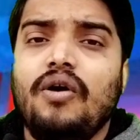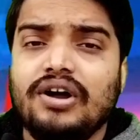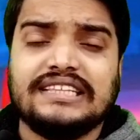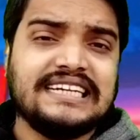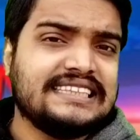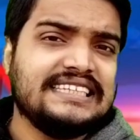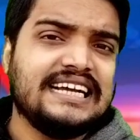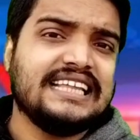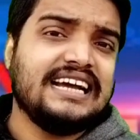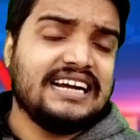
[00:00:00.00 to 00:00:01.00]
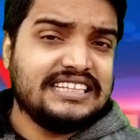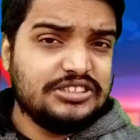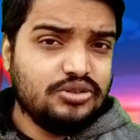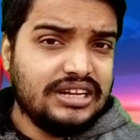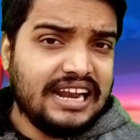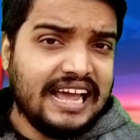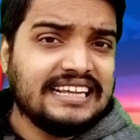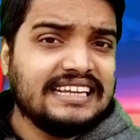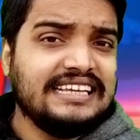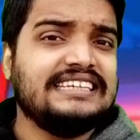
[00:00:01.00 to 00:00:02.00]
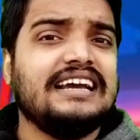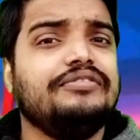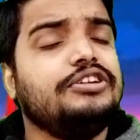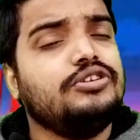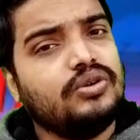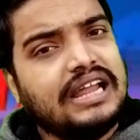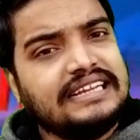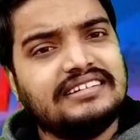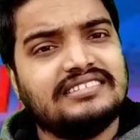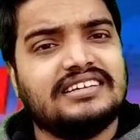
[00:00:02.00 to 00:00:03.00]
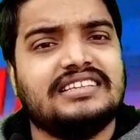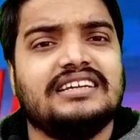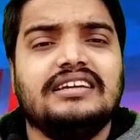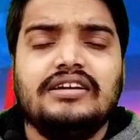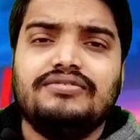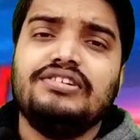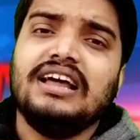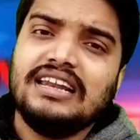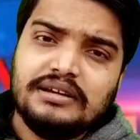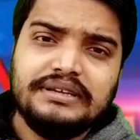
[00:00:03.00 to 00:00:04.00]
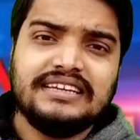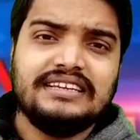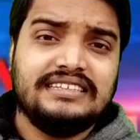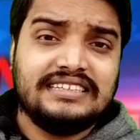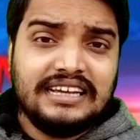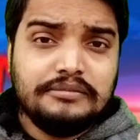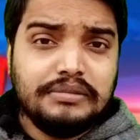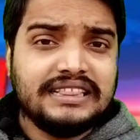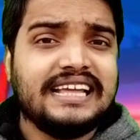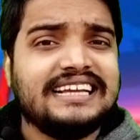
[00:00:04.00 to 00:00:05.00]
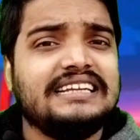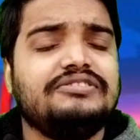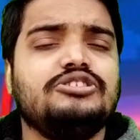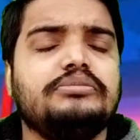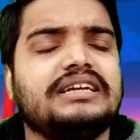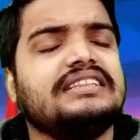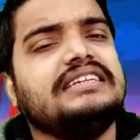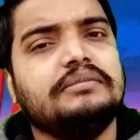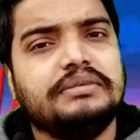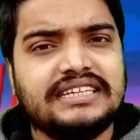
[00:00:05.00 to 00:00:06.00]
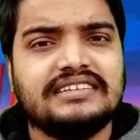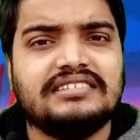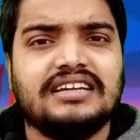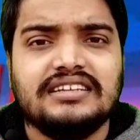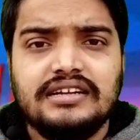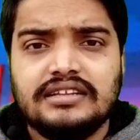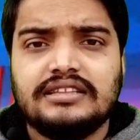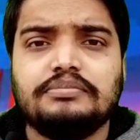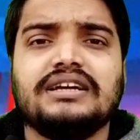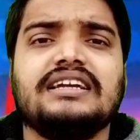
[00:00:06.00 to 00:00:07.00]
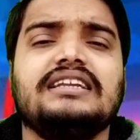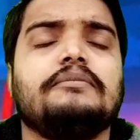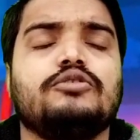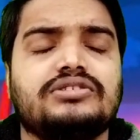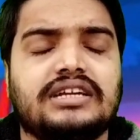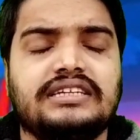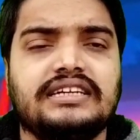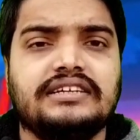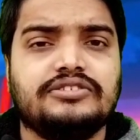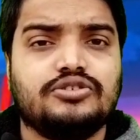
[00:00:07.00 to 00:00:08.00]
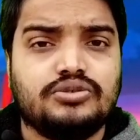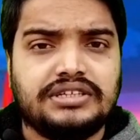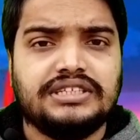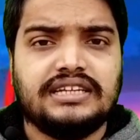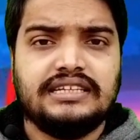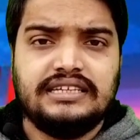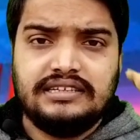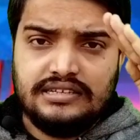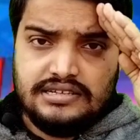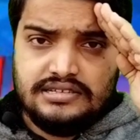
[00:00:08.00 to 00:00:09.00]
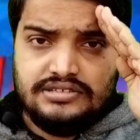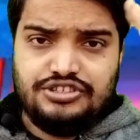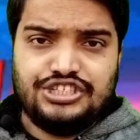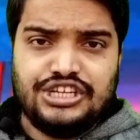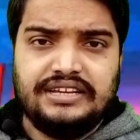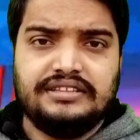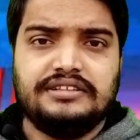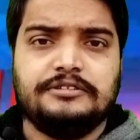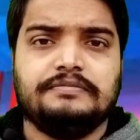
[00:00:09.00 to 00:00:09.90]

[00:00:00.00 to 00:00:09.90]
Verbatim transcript: और जाते जाते अगर जिन्होंने लाइक नहीं किया वीडियो को लाइक कर सकते हैं फिलहाल अभी के लिए इतना ही मिलता है एक नई वीडियो में एक नई अपडेट के साथ तब तक के लिए आप खुश रहिए सुरक्षित रहिए जय हिंद